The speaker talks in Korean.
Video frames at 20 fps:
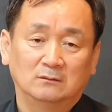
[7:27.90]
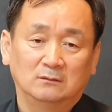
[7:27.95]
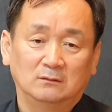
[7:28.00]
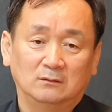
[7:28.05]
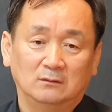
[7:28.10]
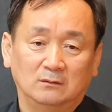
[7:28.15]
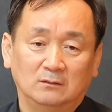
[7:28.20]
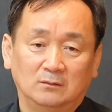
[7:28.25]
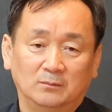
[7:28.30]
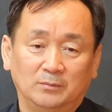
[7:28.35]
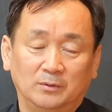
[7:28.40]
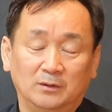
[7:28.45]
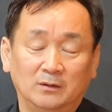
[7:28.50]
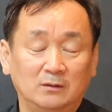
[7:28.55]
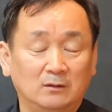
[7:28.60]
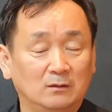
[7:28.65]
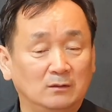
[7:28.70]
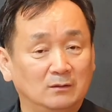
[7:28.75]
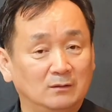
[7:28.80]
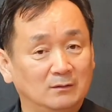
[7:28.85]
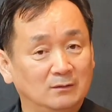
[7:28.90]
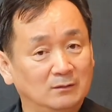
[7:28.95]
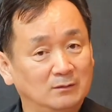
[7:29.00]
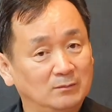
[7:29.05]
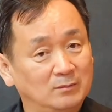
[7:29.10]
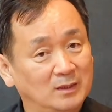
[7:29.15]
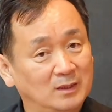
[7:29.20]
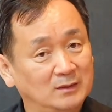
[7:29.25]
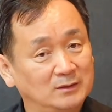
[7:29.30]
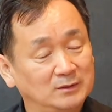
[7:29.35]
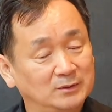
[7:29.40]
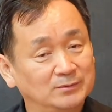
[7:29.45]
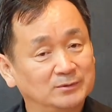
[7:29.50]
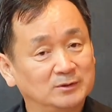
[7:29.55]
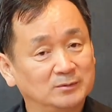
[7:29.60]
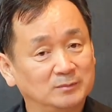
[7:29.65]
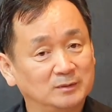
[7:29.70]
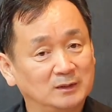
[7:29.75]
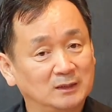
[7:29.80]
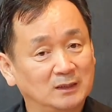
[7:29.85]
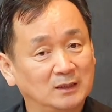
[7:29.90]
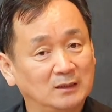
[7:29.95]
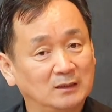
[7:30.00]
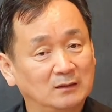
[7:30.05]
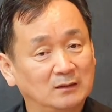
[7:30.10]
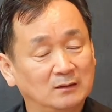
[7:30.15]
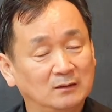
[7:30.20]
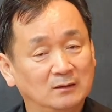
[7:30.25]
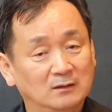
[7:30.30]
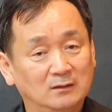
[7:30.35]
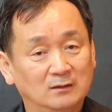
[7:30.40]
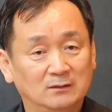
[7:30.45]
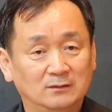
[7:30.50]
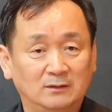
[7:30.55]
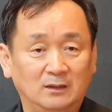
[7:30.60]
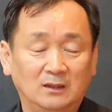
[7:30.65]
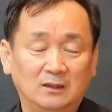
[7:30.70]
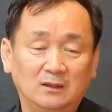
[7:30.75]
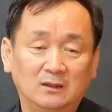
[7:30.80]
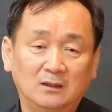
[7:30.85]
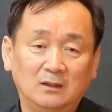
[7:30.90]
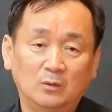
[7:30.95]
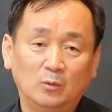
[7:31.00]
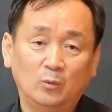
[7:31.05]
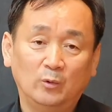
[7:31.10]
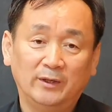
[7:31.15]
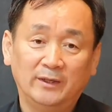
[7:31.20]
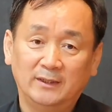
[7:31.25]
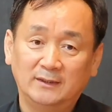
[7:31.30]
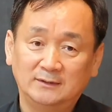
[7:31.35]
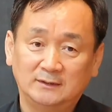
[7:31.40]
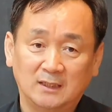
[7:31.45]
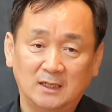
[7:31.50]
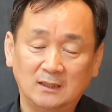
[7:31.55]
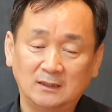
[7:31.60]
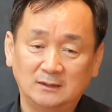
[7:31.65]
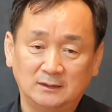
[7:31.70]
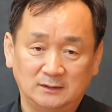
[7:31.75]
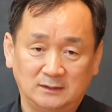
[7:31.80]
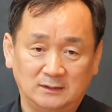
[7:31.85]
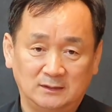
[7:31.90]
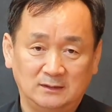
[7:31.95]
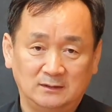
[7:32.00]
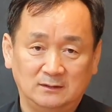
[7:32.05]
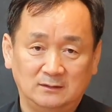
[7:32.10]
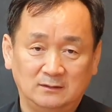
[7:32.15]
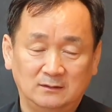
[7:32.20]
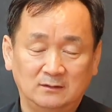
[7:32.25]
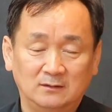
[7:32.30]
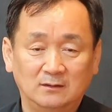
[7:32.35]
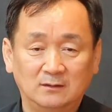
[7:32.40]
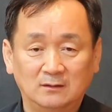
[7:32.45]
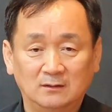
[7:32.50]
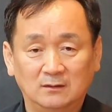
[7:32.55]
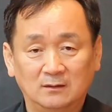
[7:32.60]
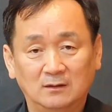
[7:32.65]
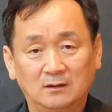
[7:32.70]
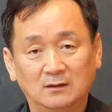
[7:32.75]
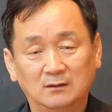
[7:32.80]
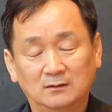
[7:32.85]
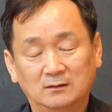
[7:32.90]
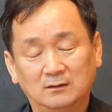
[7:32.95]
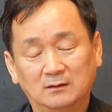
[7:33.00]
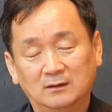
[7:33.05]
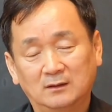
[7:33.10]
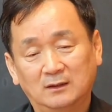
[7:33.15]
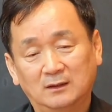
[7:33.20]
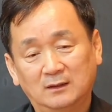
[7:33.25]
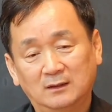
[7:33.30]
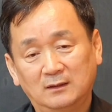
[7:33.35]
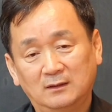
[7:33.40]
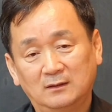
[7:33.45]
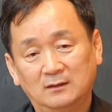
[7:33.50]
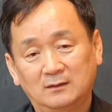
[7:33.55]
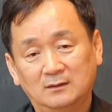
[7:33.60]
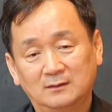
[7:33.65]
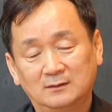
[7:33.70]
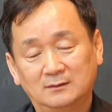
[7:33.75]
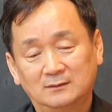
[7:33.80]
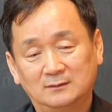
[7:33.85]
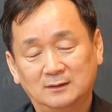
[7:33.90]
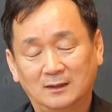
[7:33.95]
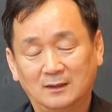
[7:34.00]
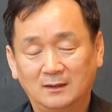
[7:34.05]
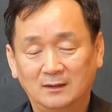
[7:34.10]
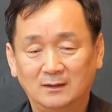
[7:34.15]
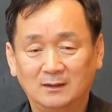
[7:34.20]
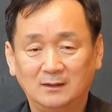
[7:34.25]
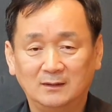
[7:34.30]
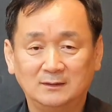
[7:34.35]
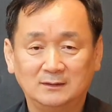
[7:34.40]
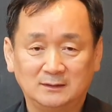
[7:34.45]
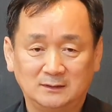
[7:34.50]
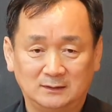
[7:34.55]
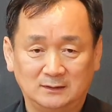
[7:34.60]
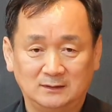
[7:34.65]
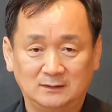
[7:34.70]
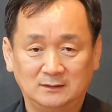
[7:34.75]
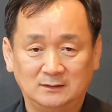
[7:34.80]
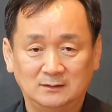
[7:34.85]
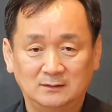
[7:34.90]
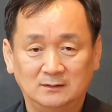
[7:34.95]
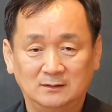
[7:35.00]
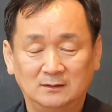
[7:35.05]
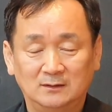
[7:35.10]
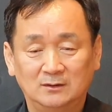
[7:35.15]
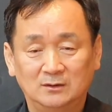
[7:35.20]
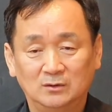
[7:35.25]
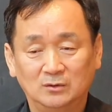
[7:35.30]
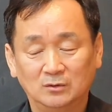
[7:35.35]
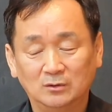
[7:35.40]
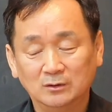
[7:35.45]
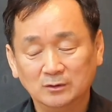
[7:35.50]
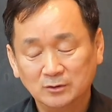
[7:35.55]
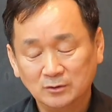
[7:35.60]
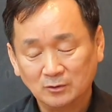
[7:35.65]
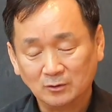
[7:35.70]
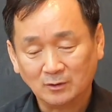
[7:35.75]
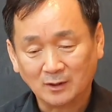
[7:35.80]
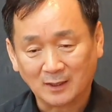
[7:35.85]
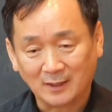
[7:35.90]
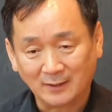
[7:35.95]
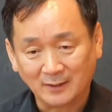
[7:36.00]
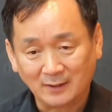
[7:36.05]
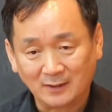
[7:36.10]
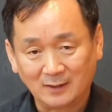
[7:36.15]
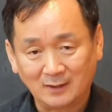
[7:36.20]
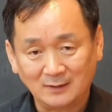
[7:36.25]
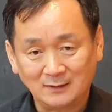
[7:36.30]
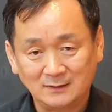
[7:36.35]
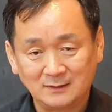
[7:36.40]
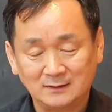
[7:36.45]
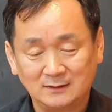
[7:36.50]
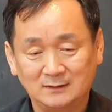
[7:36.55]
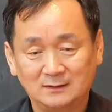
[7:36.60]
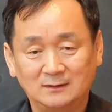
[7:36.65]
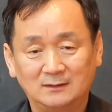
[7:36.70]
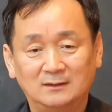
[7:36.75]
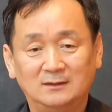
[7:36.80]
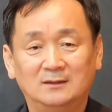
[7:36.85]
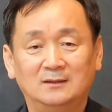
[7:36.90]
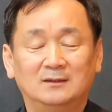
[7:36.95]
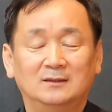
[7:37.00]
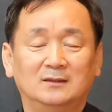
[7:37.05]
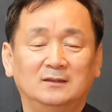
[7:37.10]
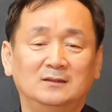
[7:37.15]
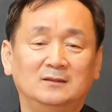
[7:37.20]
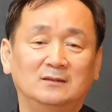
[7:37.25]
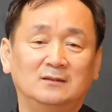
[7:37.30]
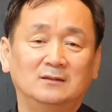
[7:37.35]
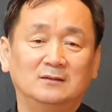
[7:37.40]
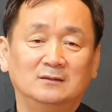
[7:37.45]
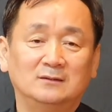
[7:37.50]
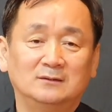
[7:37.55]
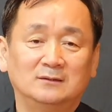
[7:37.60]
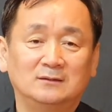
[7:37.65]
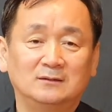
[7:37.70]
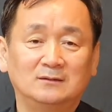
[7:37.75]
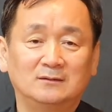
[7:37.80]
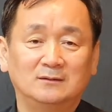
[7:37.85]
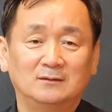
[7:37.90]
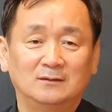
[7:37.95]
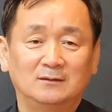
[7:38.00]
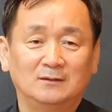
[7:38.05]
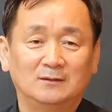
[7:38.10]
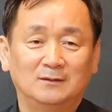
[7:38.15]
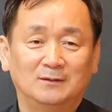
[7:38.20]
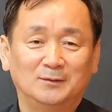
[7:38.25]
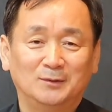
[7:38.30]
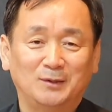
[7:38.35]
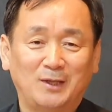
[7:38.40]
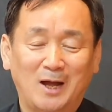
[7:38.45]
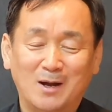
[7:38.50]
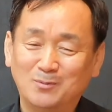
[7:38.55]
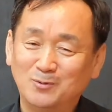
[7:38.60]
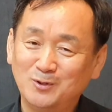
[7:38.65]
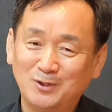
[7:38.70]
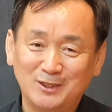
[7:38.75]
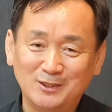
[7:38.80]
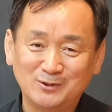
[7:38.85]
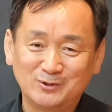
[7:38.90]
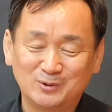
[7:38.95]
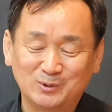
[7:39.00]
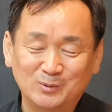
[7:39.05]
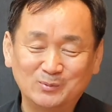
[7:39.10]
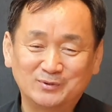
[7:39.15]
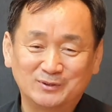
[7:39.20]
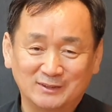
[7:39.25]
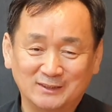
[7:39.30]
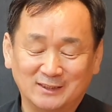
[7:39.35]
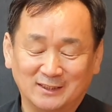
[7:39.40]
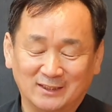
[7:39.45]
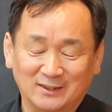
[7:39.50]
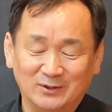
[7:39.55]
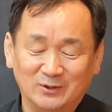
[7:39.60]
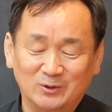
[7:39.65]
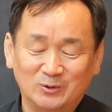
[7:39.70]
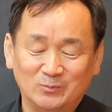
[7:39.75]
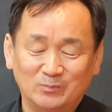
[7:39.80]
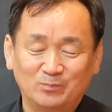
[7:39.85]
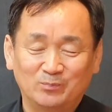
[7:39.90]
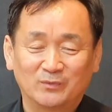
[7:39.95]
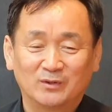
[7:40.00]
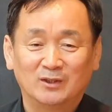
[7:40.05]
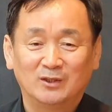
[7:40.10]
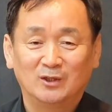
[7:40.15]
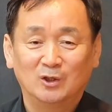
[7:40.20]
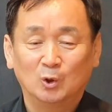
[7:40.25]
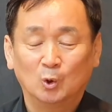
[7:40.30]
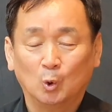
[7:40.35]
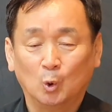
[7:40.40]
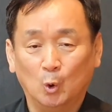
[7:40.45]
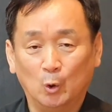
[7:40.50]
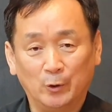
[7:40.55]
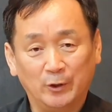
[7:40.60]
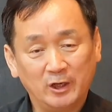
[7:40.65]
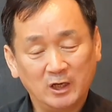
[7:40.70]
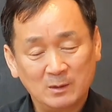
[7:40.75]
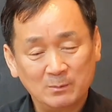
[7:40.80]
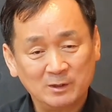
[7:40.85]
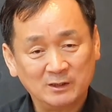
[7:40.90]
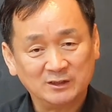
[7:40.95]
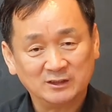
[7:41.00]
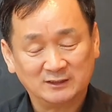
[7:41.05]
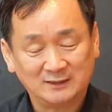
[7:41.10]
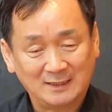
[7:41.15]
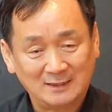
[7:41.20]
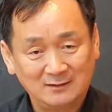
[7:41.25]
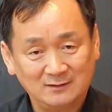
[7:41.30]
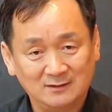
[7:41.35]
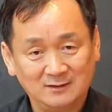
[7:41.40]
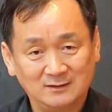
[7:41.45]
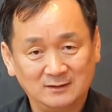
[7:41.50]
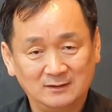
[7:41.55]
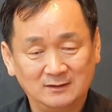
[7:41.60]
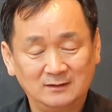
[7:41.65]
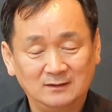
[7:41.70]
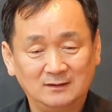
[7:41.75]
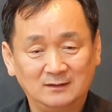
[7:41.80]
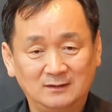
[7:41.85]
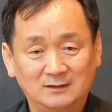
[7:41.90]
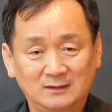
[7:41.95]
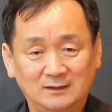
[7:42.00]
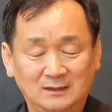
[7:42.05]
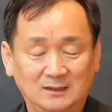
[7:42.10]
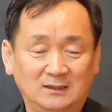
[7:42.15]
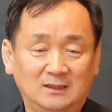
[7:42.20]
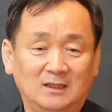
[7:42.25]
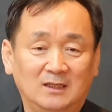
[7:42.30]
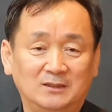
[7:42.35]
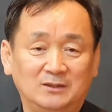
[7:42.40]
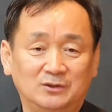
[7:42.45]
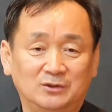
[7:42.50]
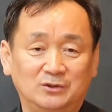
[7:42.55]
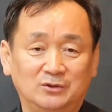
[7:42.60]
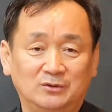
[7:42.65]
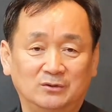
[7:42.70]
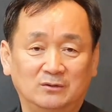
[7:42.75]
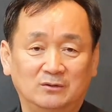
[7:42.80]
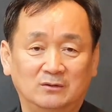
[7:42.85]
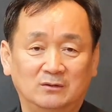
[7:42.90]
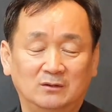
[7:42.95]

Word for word: 어, 별반이 없습니다. 내가 왜 사는지, 어떻게 살아야 할지, 또 어디로 가야 할지, 이러한 것을 답을 낼 수는 없으니까요. 고뇌하면서 사는 것이 인간이죠.